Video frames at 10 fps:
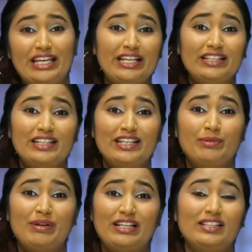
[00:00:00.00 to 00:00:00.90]
ఇంకేంటండి
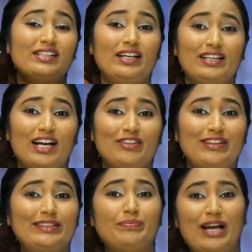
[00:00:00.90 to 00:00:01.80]
మరి చలికాలం
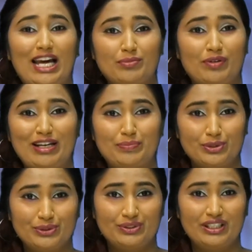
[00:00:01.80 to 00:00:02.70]
అయితే
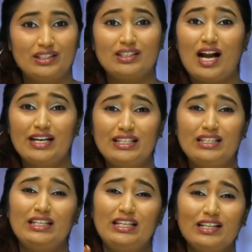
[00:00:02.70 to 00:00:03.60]
ప్రారంభమైపోతుంది కానీ
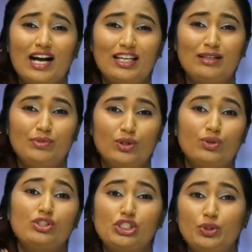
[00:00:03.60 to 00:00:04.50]
ఈ కాలంలో
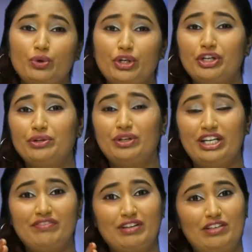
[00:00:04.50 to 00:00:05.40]
సూర్యుడి
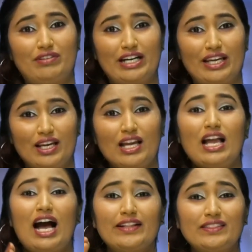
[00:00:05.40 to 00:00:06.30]
నుండి వెలువడే
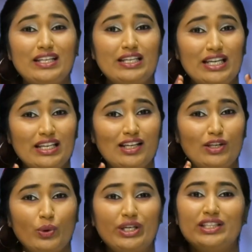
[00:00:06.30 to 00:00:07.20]
అతి నీల
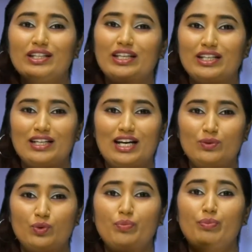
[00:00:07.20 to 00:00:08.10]
లోహిత
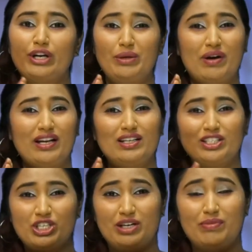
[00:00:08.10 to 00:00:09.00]
కిరణాలు పొడిబారిన
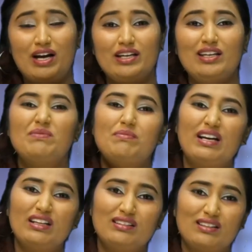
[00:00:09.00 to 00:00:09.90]
చర్మాన్ని
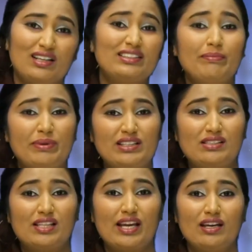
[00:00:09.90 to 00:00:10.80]
మరింతగా
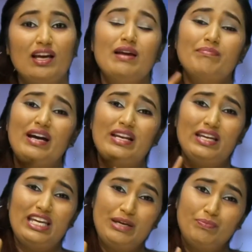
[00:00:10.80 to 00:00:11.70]
దెబ్బతీస్తాయి మరి
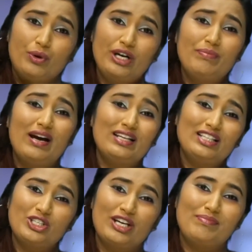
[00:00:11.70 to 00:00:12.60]
ఈ పొడిబారిన
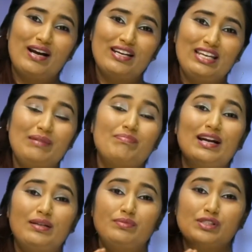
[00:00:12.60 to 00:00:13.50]
చర్మాన్ని
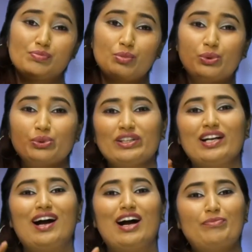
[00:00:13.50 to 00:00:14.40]
మనం
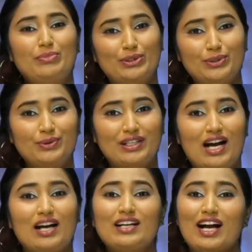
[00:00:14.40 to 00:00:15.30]
స్మూత్గా మృదువుగా
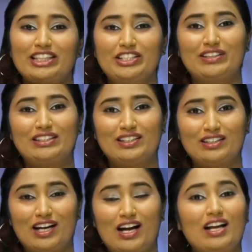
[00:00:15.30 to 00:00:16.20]

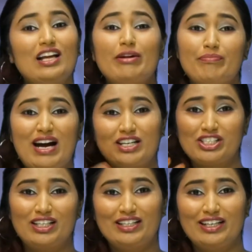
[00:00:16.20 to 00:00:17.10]
కాంతివంతంగా
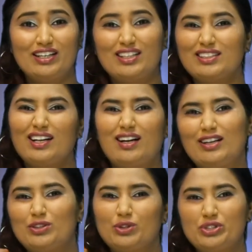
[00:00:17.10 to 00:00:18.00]
మార్చాలంటే కనుక
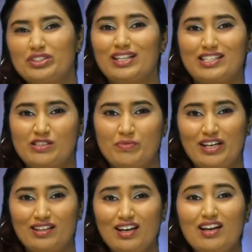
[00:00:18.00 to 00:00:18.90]
కొంచెం కష్టమే
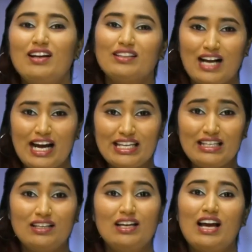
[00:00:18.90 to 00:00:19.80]
కదా కానీ
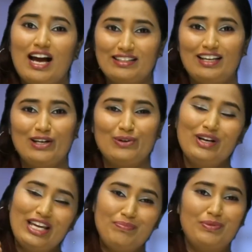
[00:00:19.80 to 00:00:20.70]
అది ఎలాగో
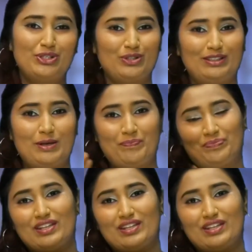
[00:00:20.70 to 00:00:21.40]
ఇప్పుడు చూద్దాం